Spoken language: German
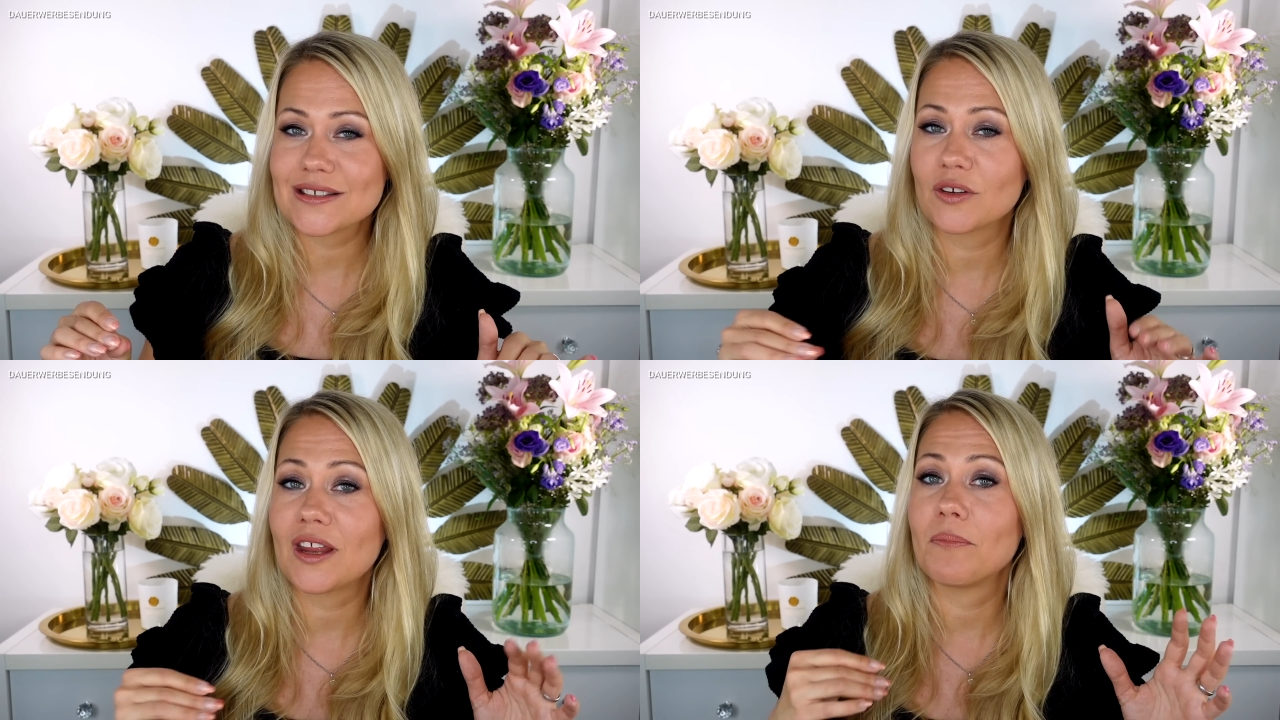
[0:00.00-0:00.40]

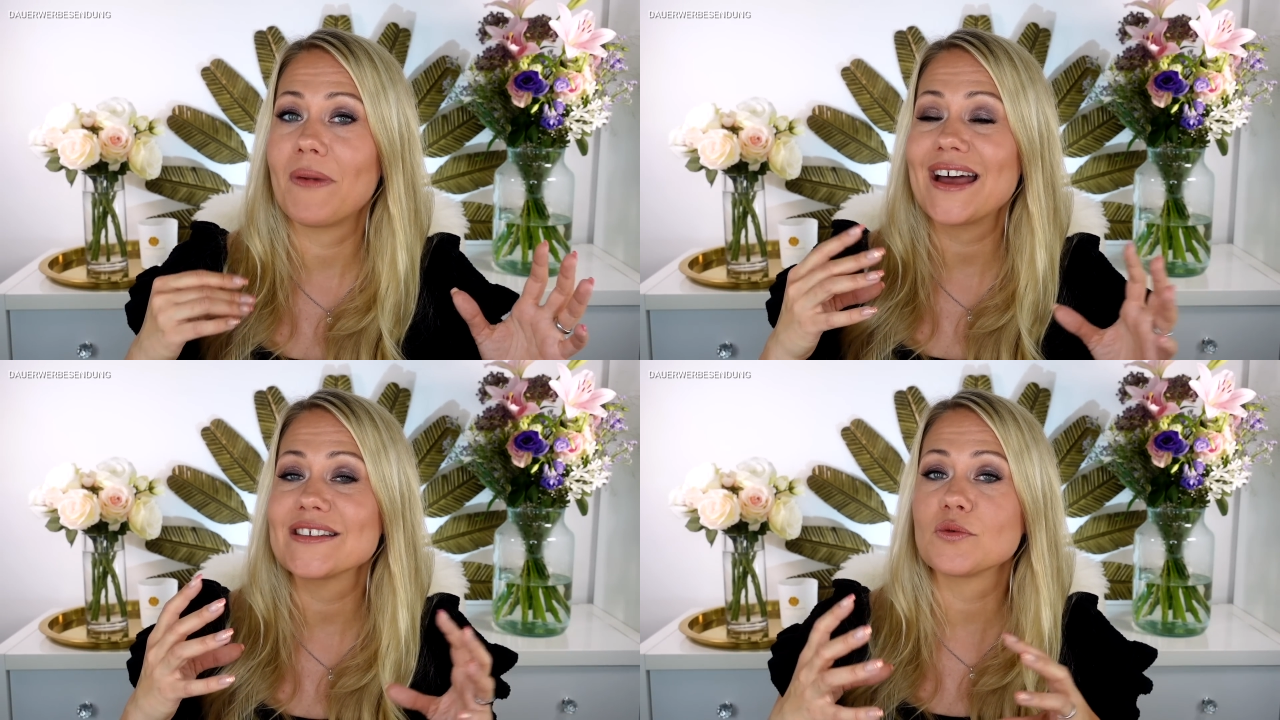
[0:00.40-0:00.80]
sondern
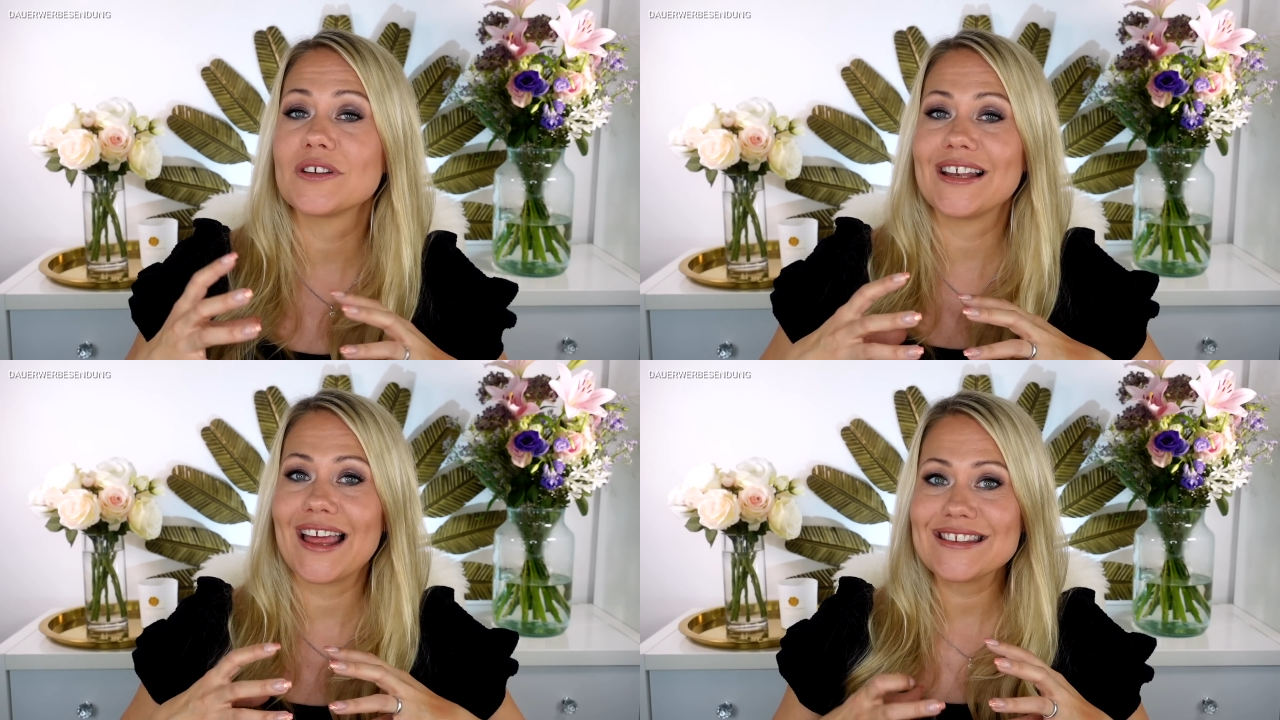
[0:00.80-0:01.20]
mehr so
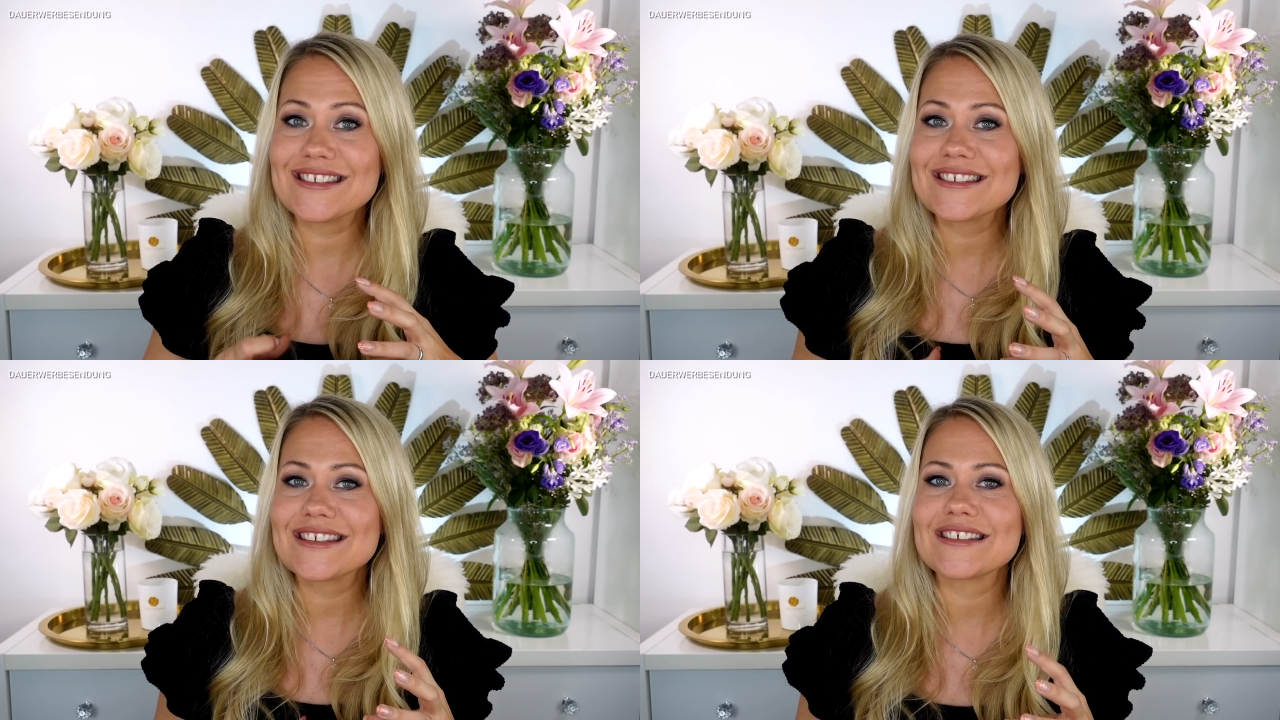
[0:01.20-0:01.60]
ein
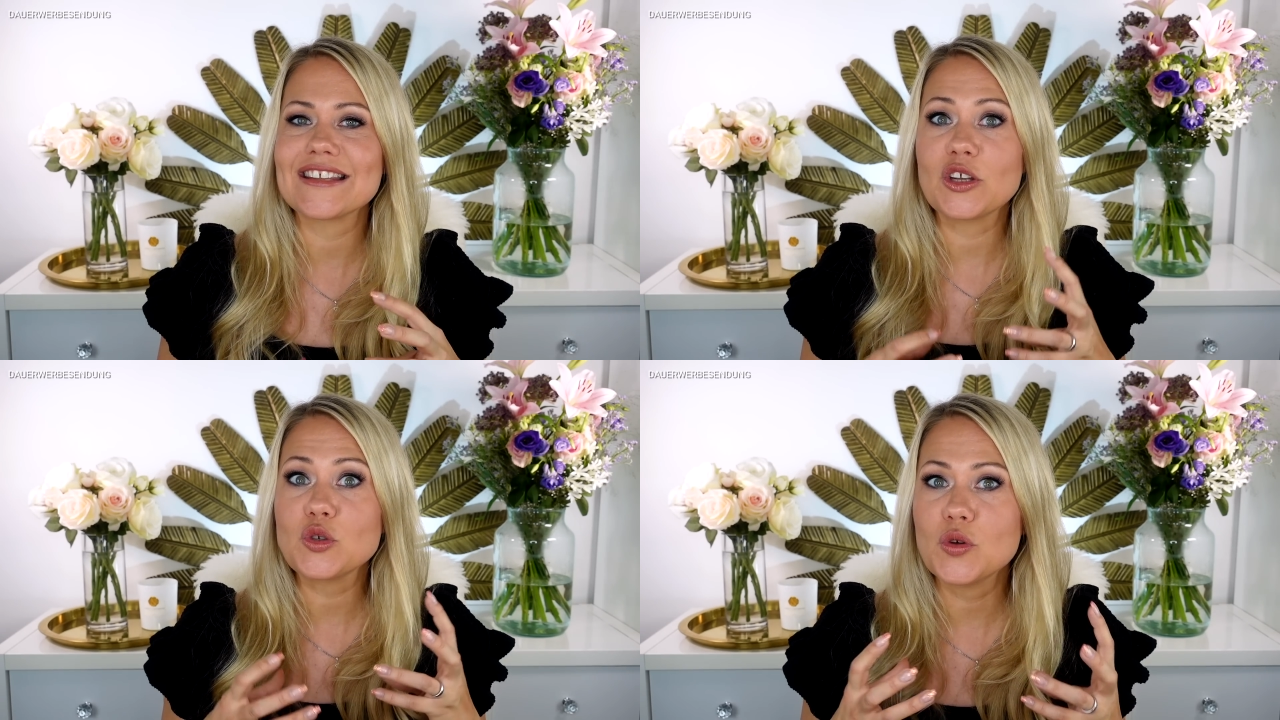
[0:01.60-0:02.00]
glänzendes,
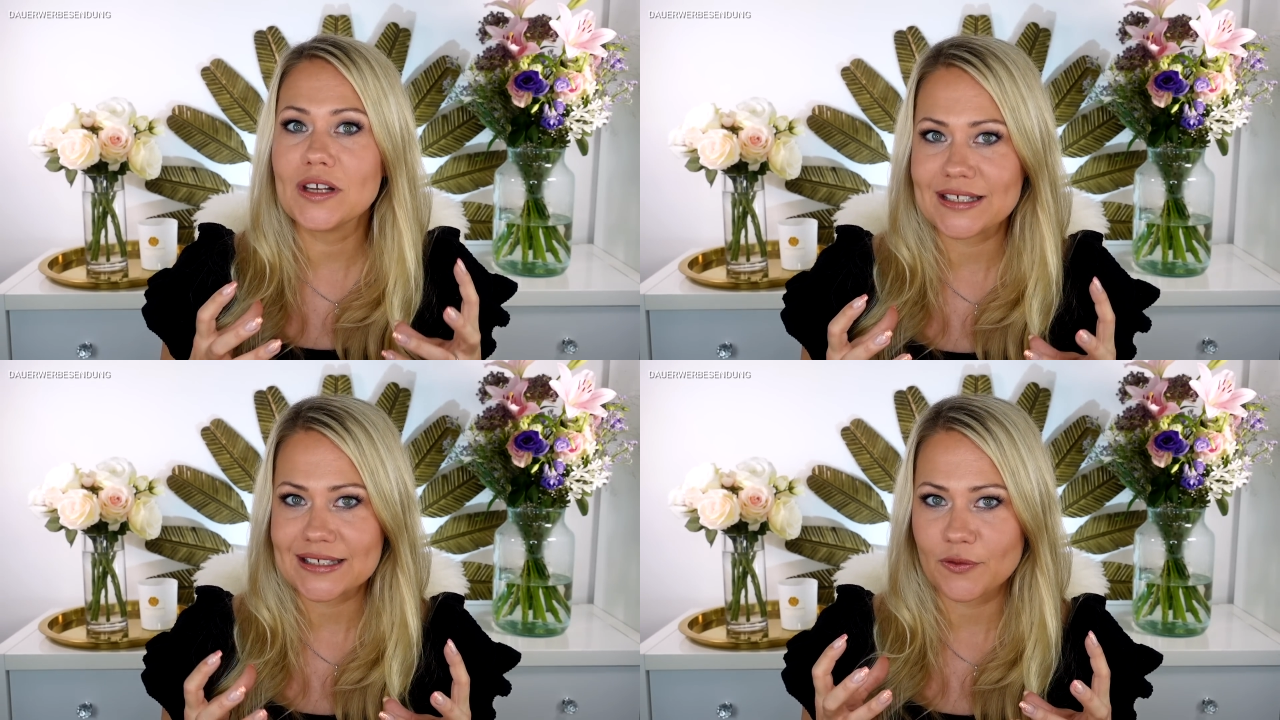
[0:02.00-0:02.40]

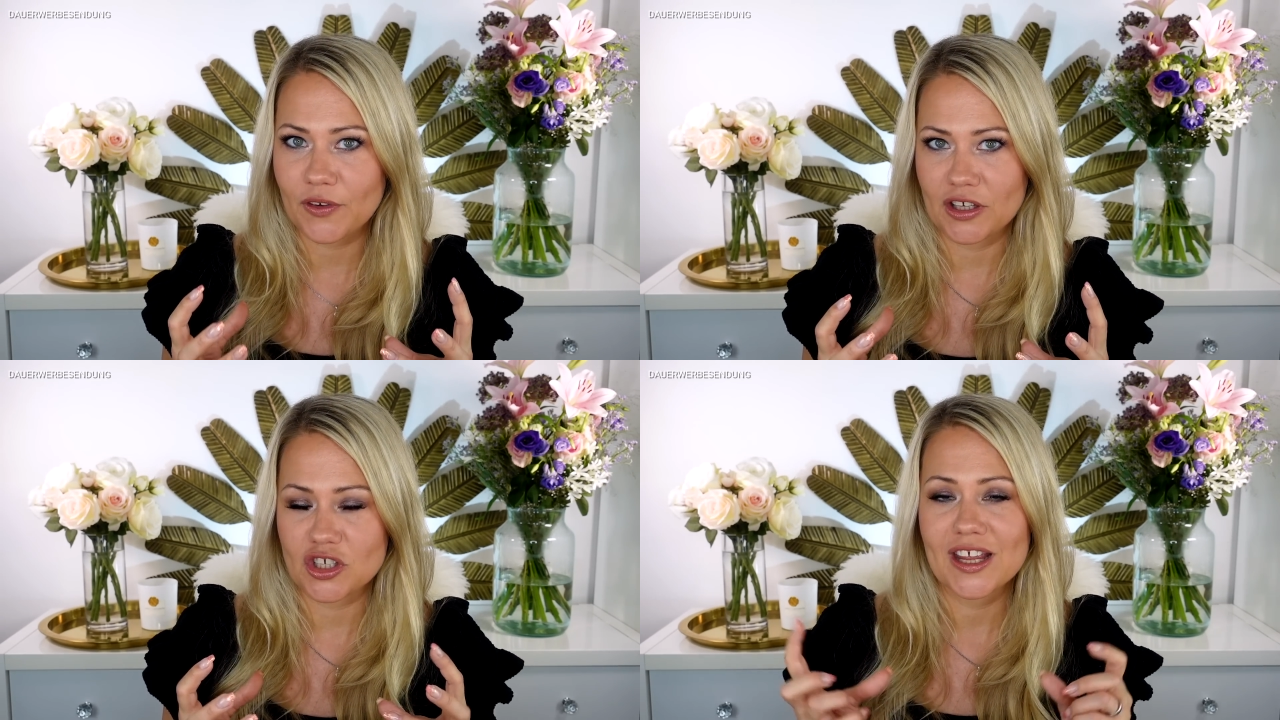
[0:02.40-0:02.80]
natürliches
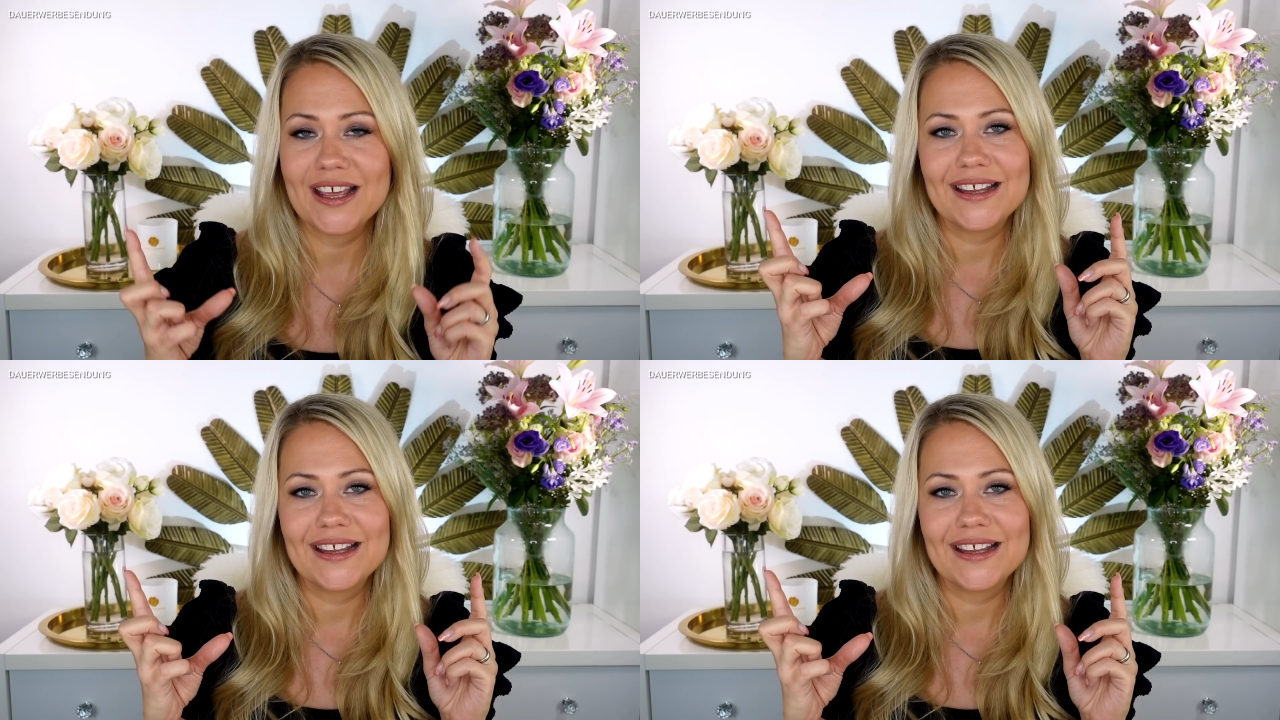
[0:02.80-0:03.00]
Finish.